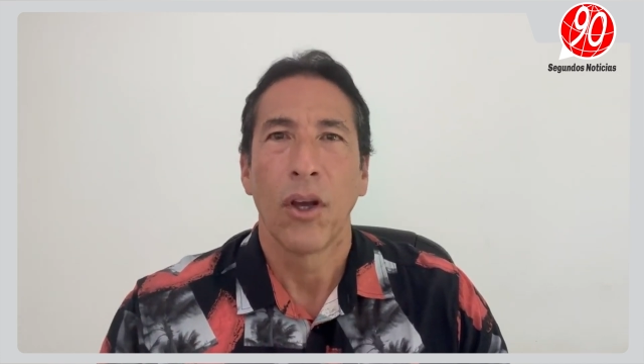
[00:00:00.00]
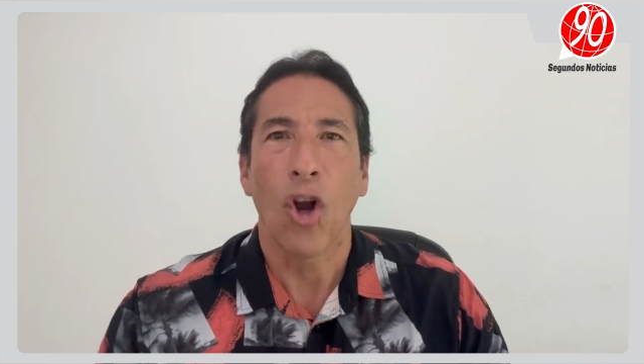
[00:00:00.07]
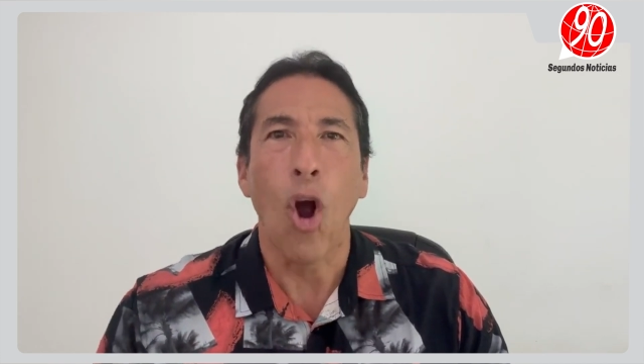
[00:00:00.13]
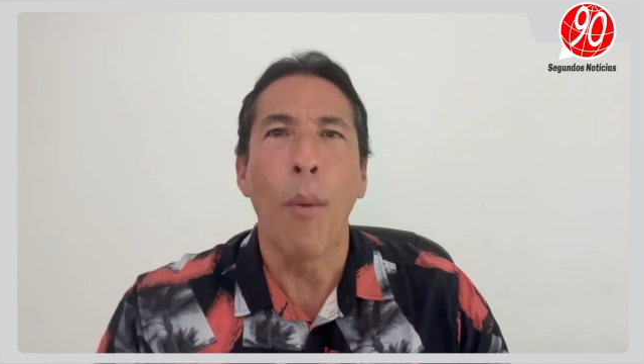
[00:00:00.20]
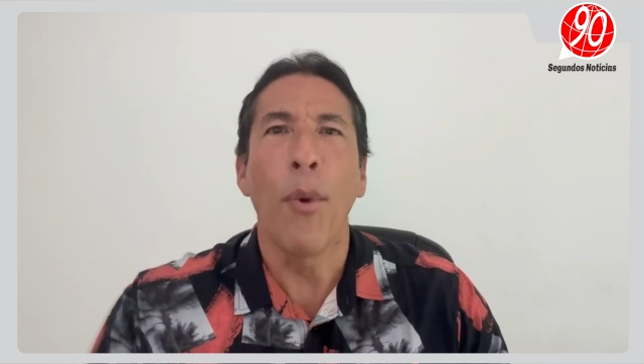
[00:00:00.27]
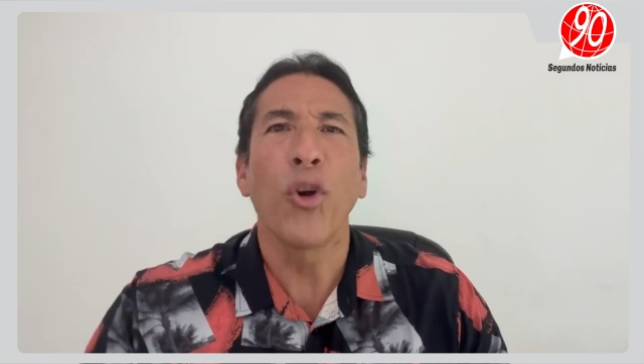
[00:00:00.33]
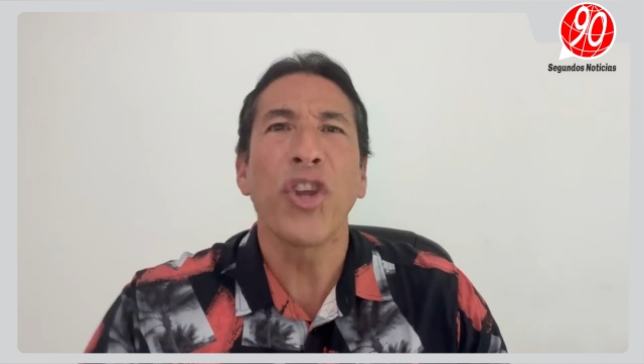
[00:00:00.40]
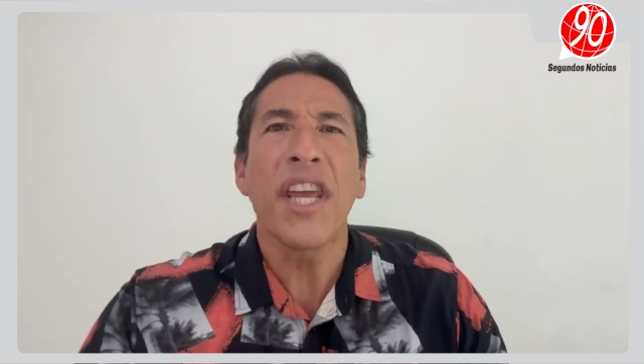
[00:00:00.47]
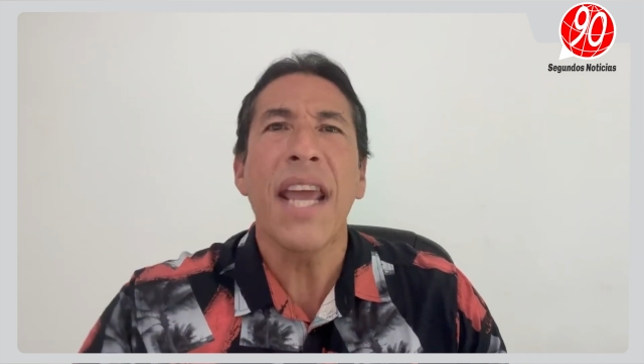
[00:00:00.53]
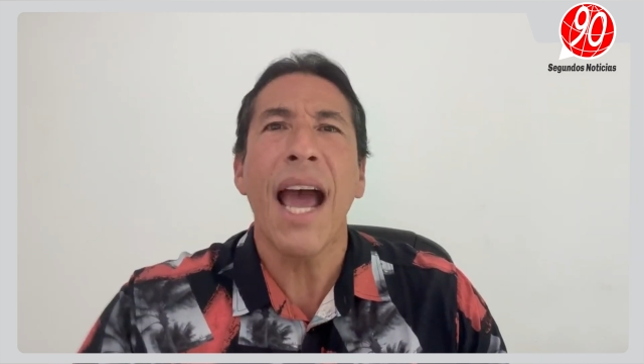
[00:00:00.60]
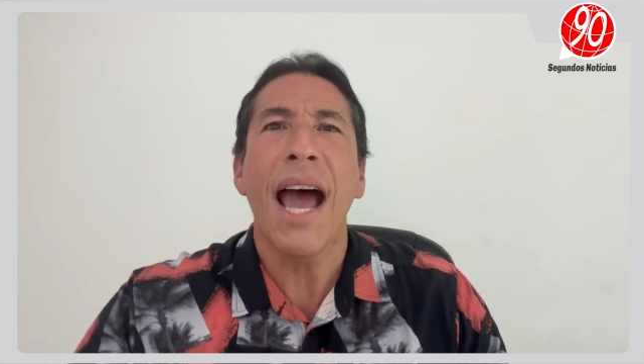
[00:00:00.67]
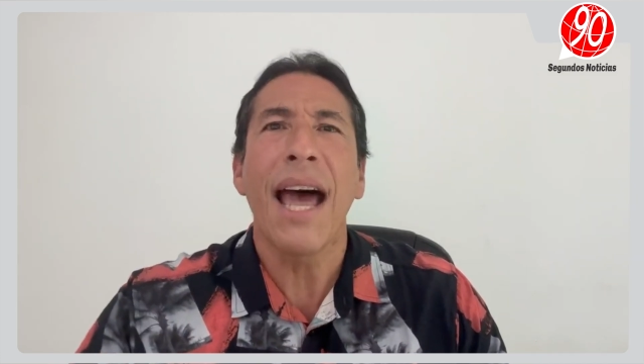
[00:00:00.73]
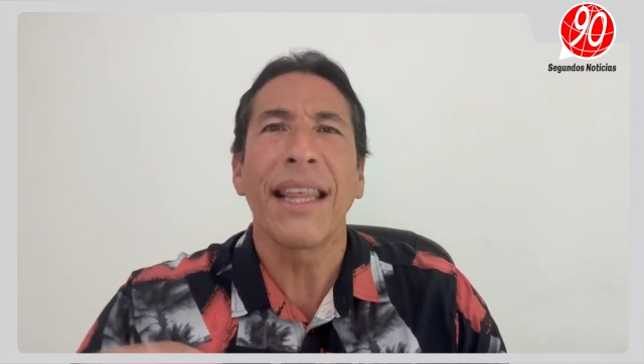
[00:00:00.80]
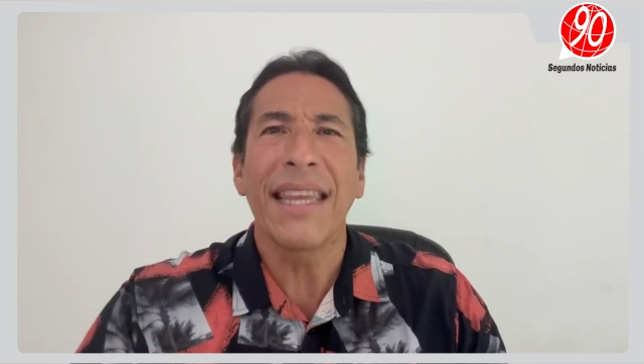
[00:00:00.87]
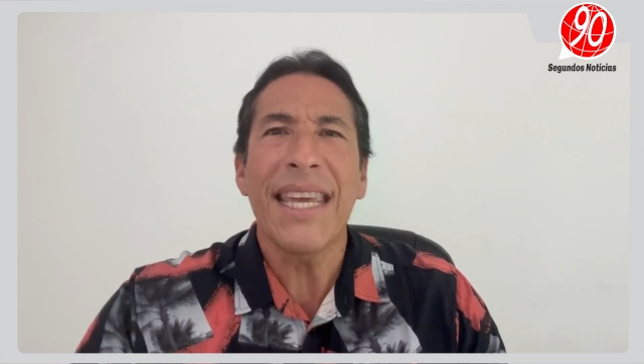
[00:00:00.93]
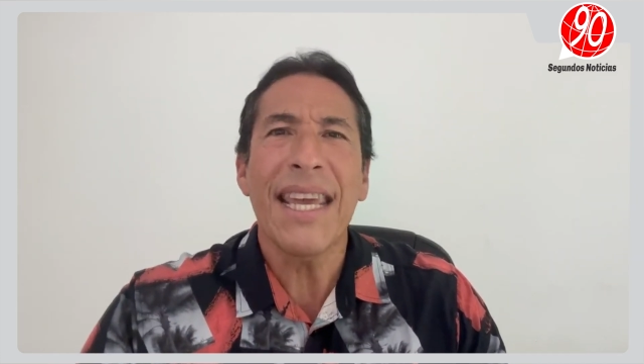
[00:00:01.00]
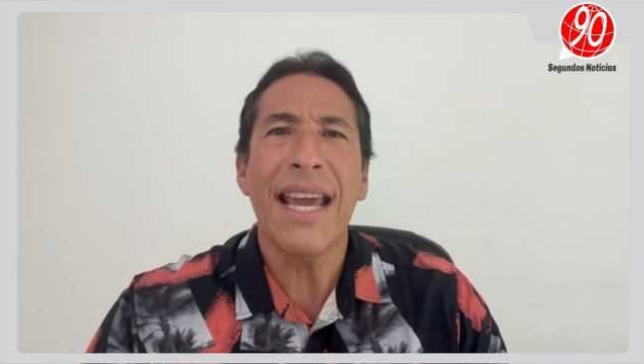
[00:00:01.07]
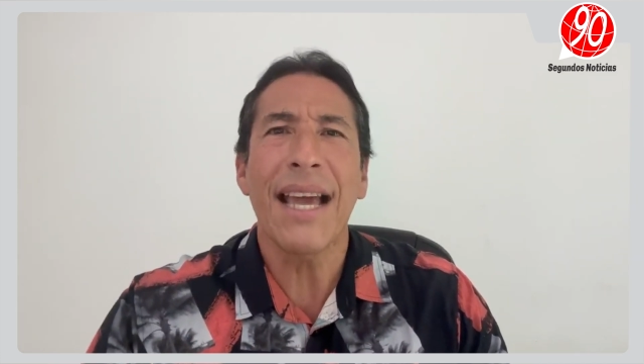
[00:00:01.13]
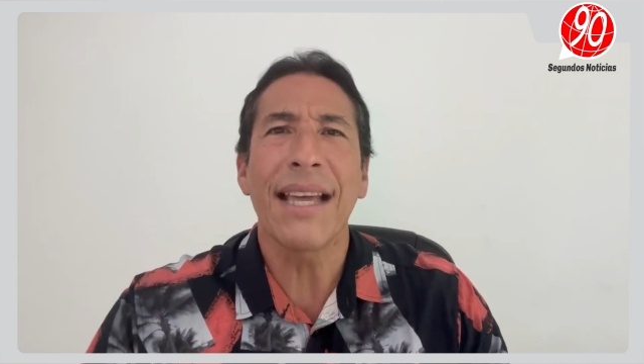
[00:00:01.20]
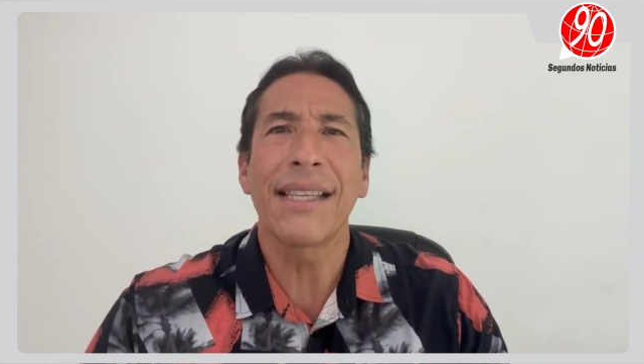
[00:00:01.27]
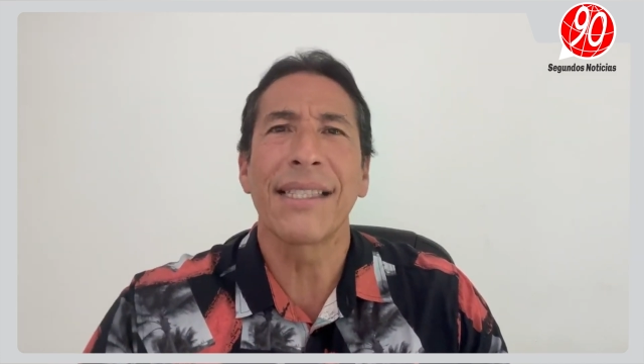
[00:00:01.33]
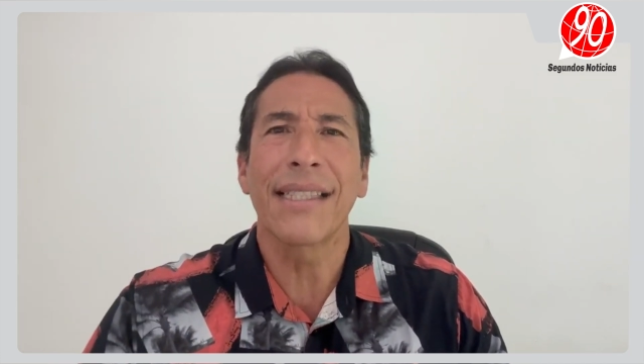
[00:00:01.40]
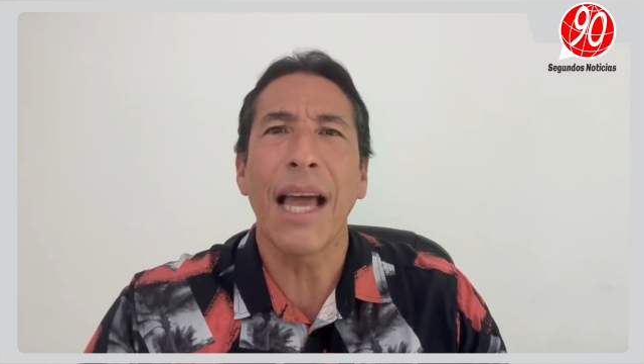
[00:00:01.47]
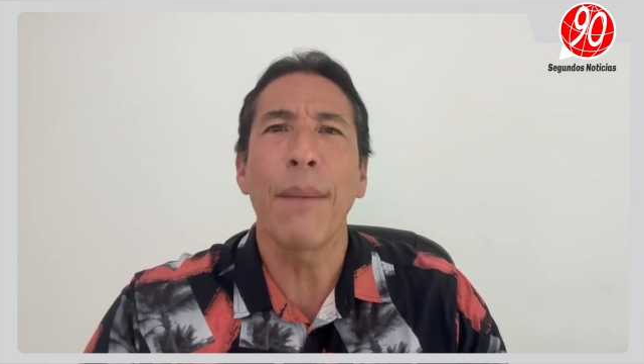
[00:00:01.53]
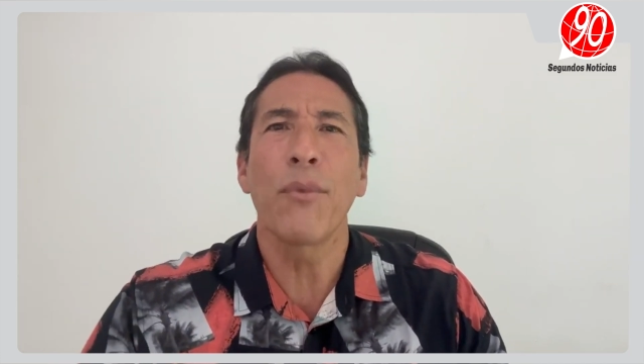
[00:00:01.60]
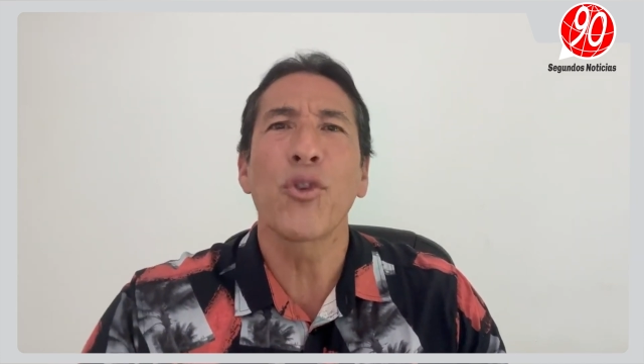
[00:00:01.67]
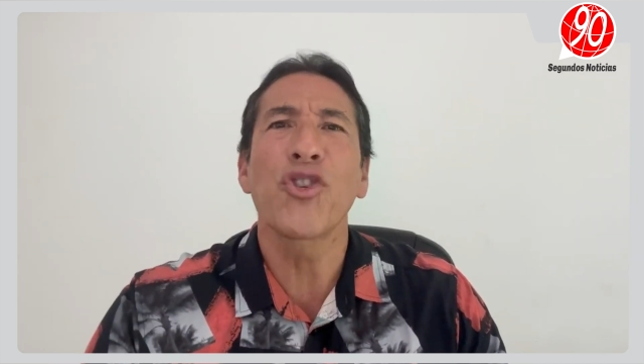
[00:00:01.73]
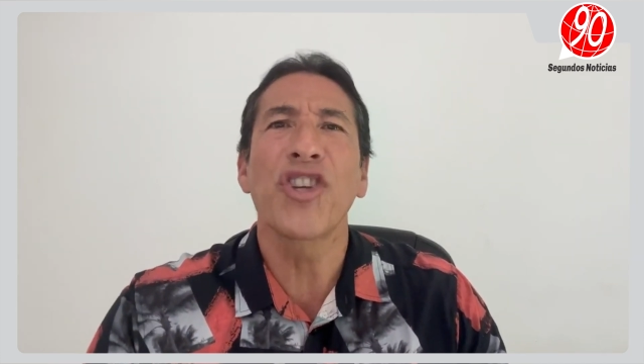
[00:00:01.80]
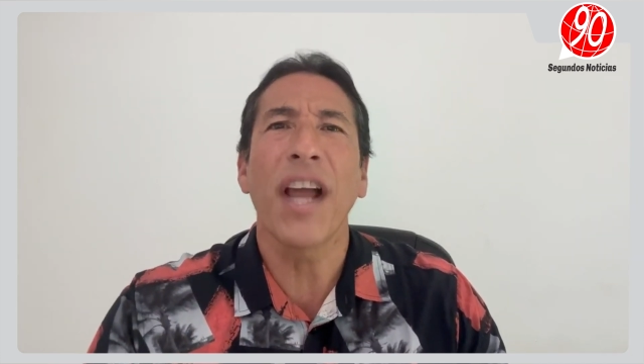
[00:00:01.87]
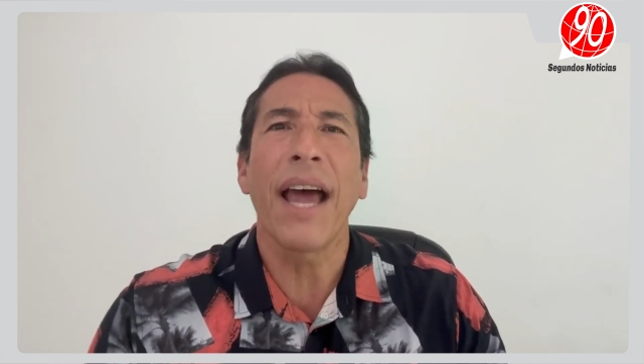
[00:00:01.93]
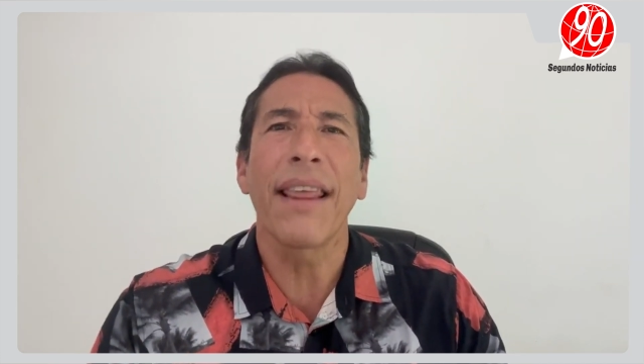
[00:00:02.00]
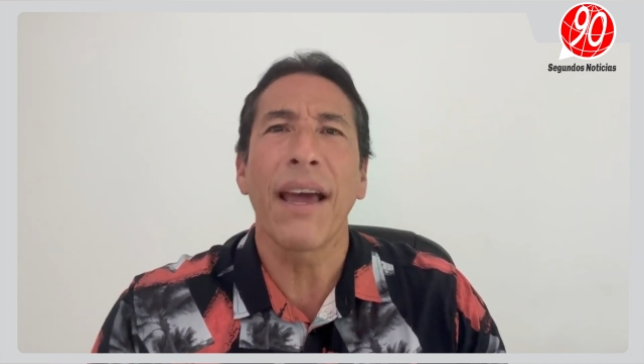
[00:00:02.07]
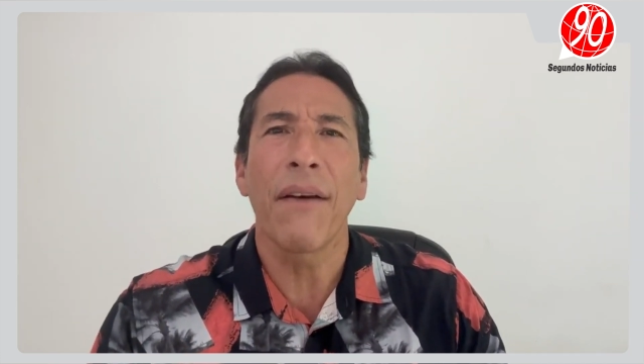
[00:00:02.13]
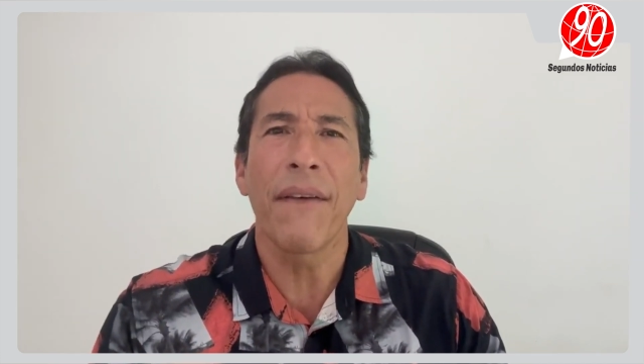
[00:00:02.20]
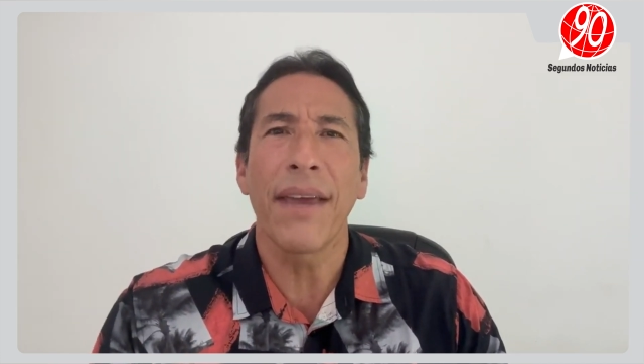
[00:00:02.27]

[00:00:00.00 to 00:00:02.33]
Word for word: cómo día a día estamos cada